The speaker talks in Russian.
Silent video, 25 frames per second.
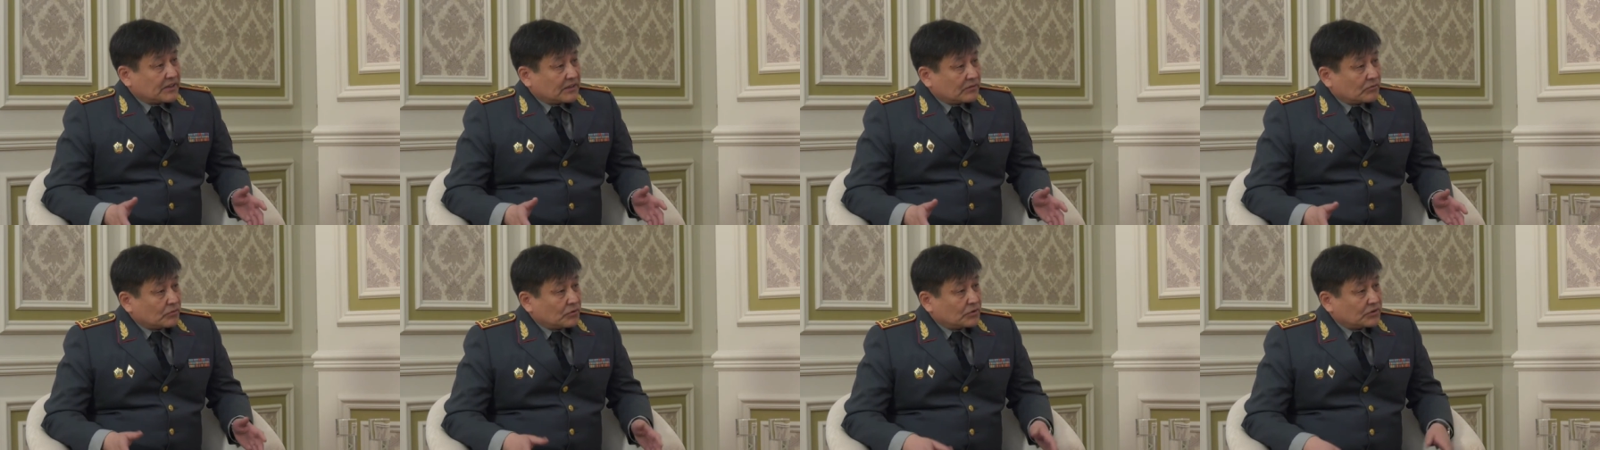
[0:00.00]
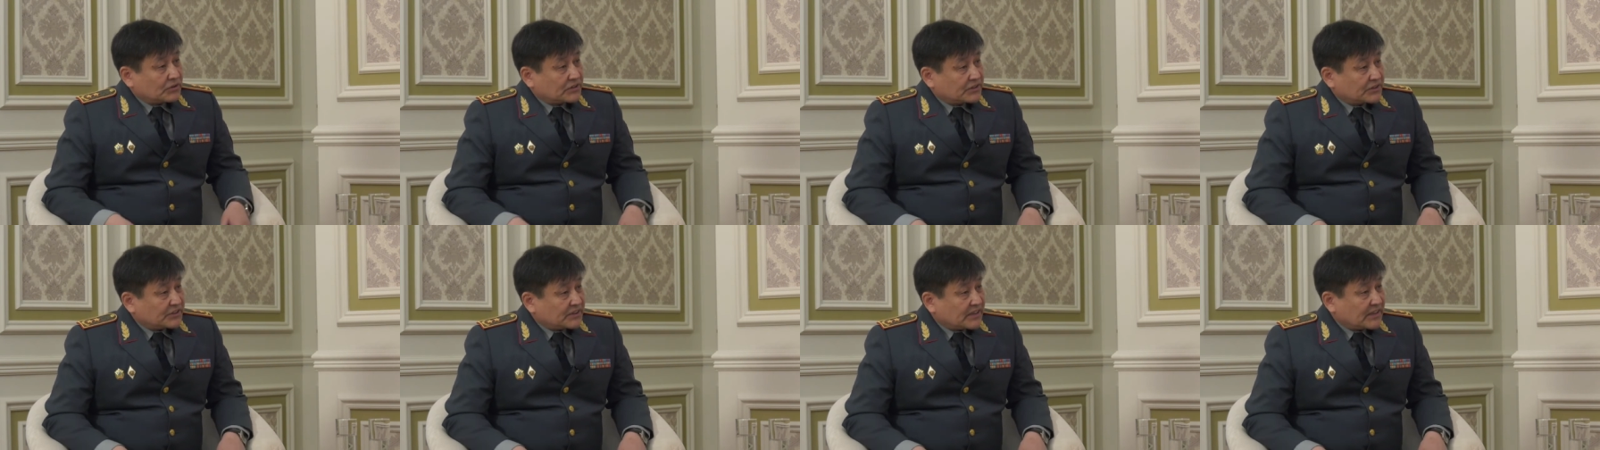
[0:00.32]
дел
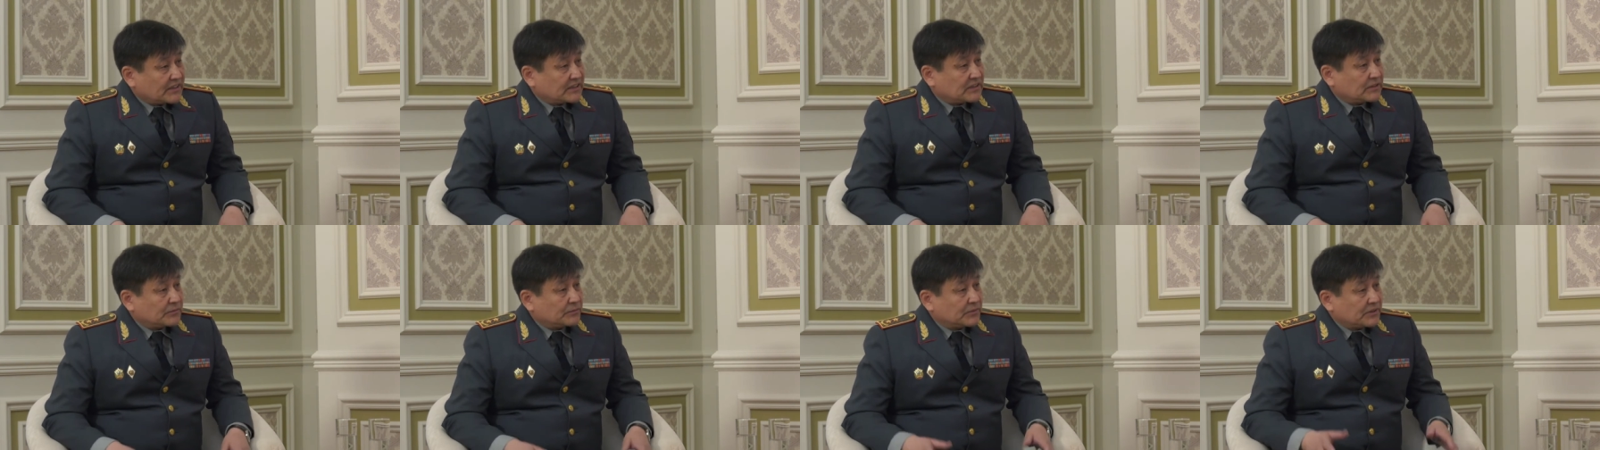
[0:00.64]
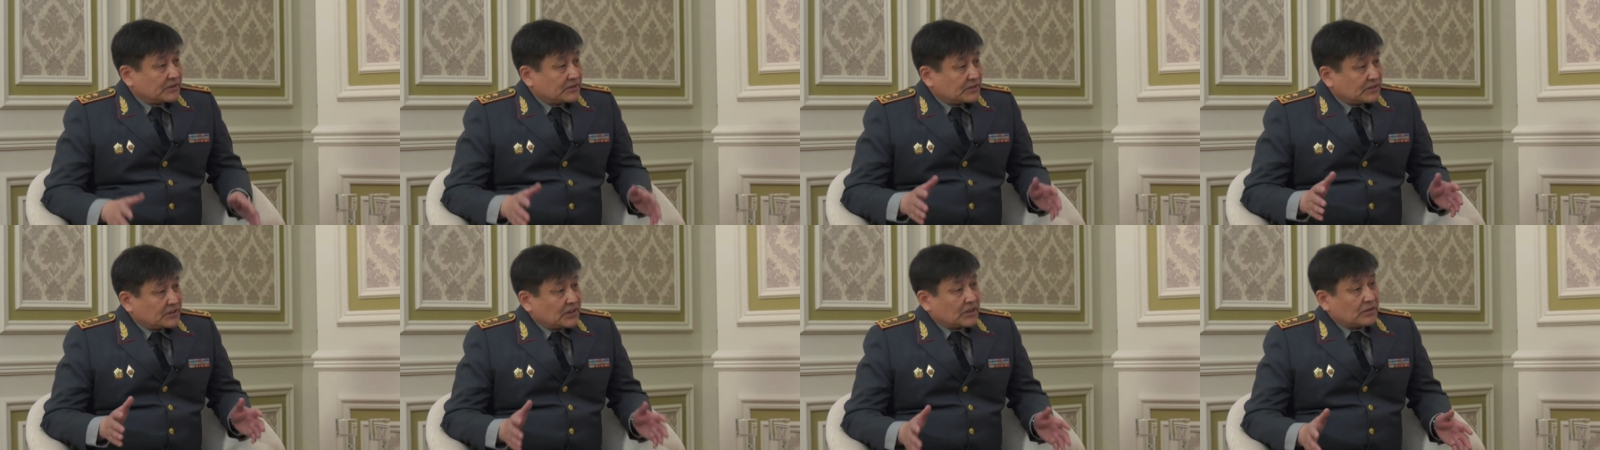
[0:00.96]
воинской части
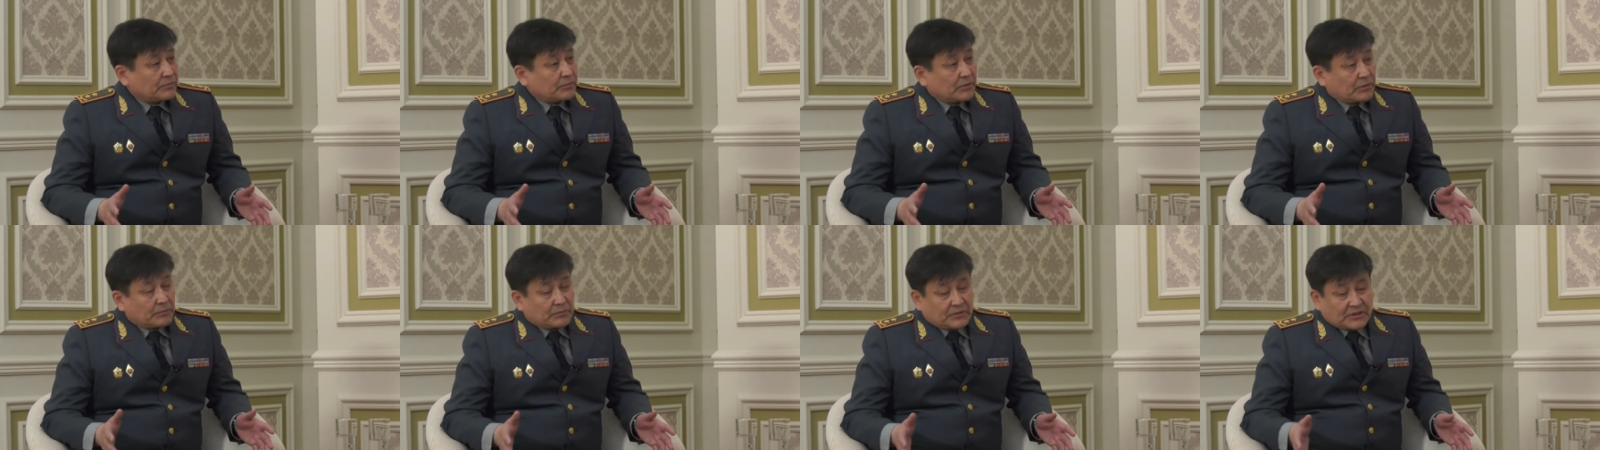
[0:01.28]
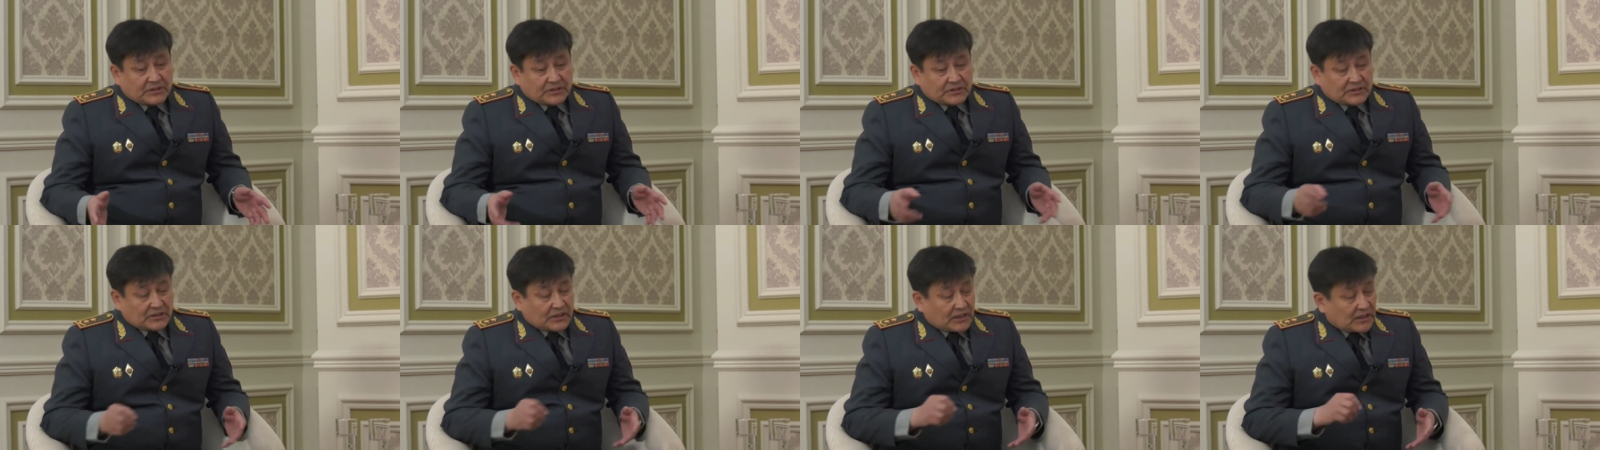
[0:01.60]
мы черпаем
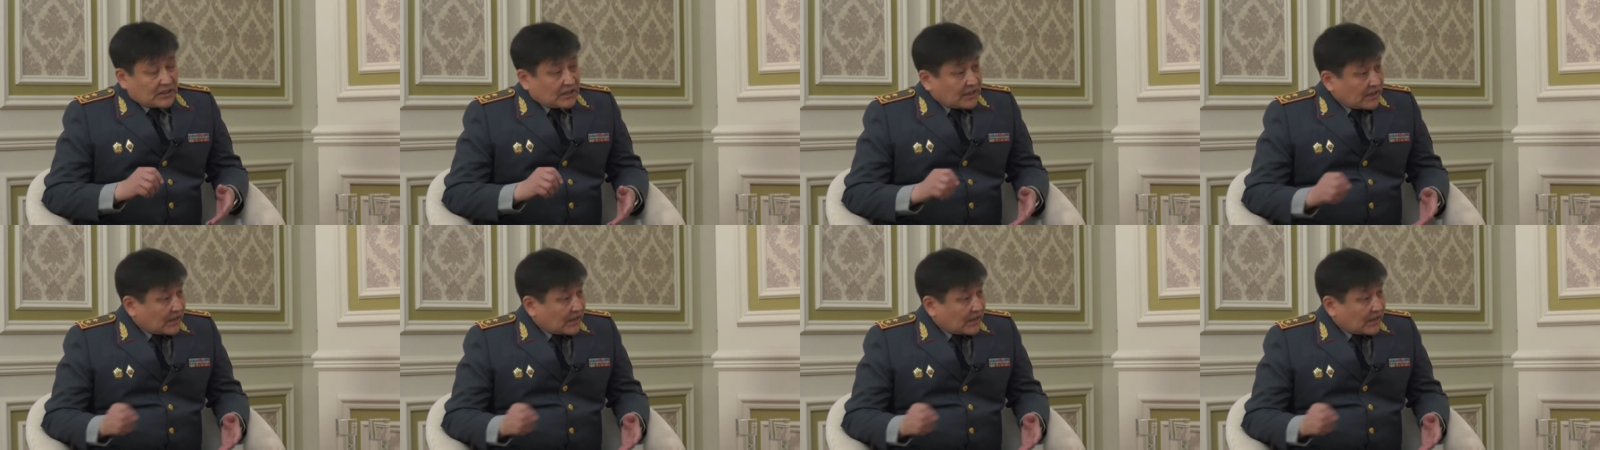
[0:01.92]
из